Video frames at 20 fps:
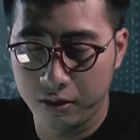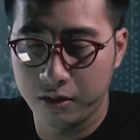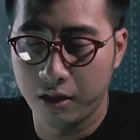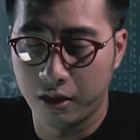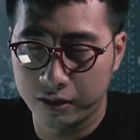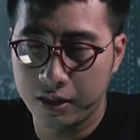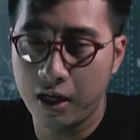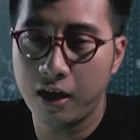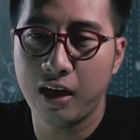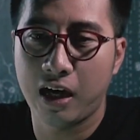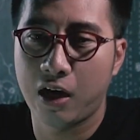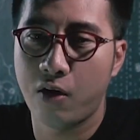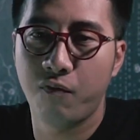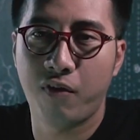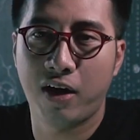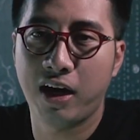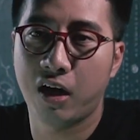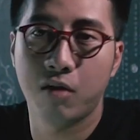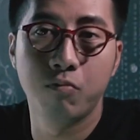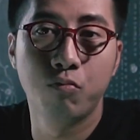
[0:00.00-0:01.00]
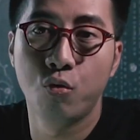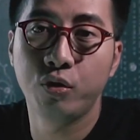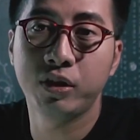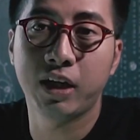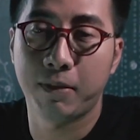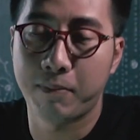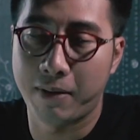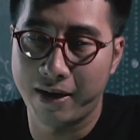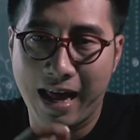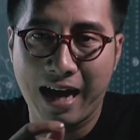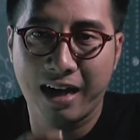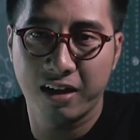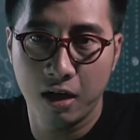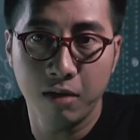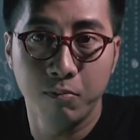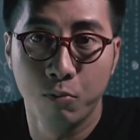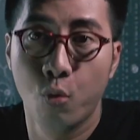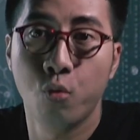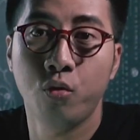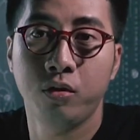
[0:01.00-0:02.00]
Thực chất là không phải là không muốn gì mà đang
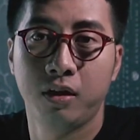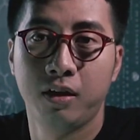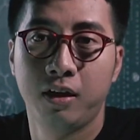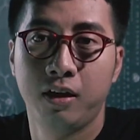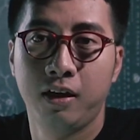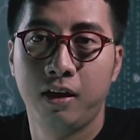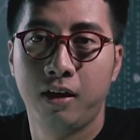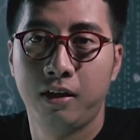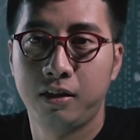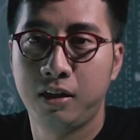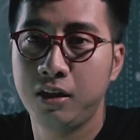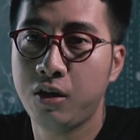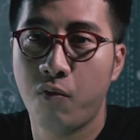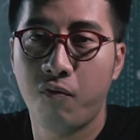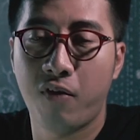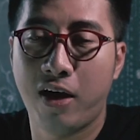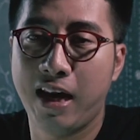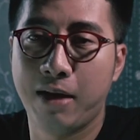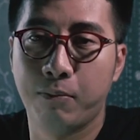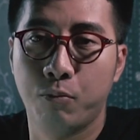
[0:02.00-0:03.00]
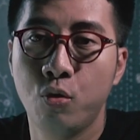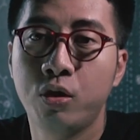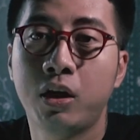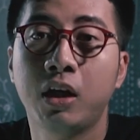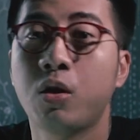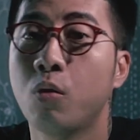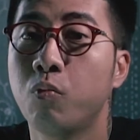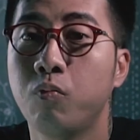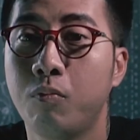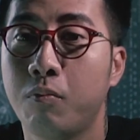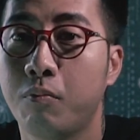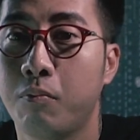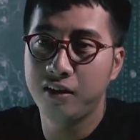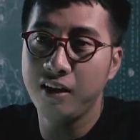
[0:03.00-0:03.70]
rất muốn, chứ không phải là muốn kết thúc.